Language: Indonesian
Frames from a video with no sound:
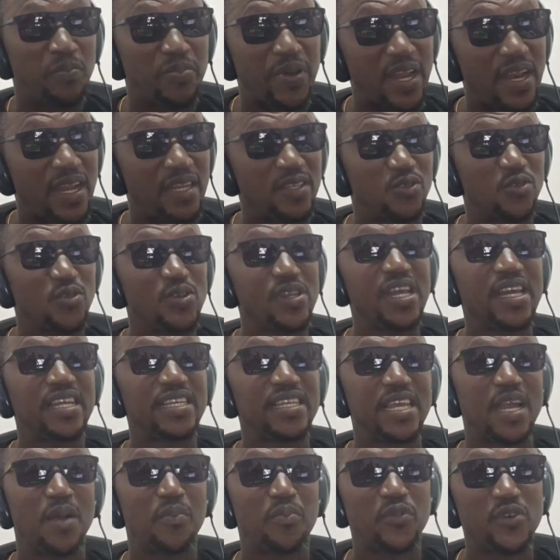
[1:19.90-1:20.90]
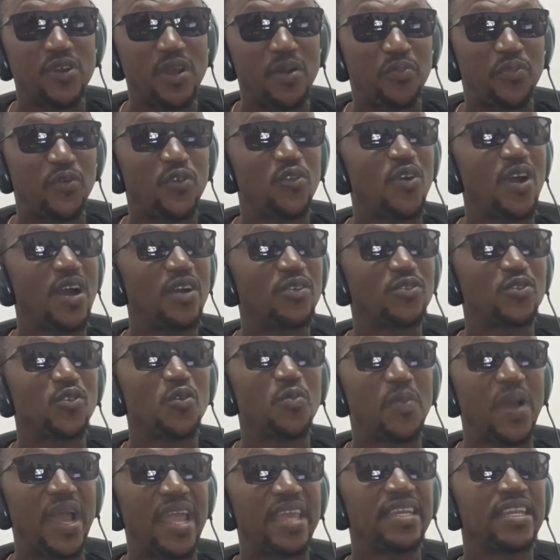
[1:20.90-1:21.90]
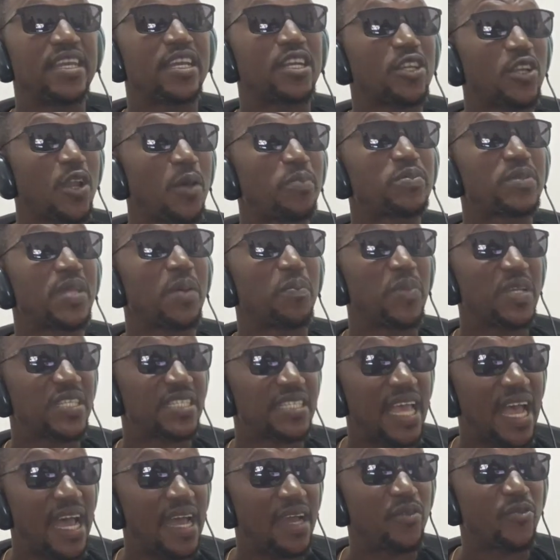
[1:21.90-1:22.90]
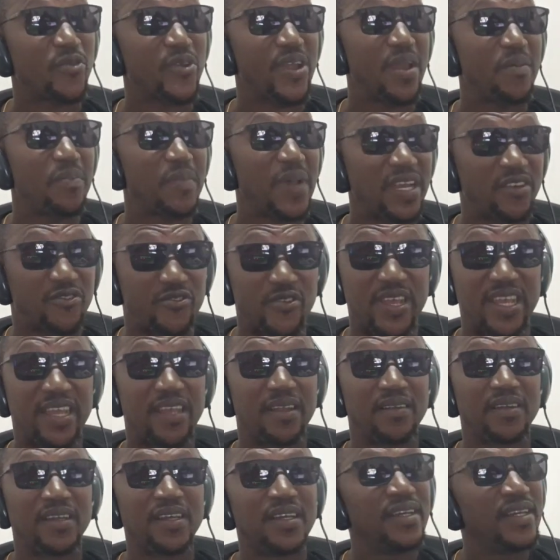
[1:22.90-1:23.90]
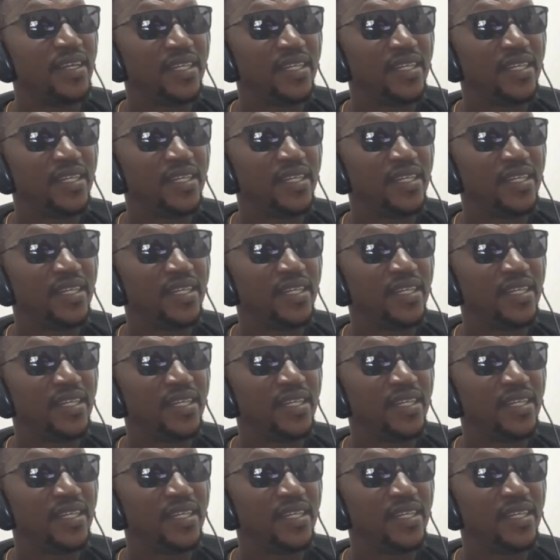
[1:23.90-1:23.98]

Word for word: Piala Dunia dia punya peluang untuk main di klub terbesar yeah, Real ya. Madrid. Yeah.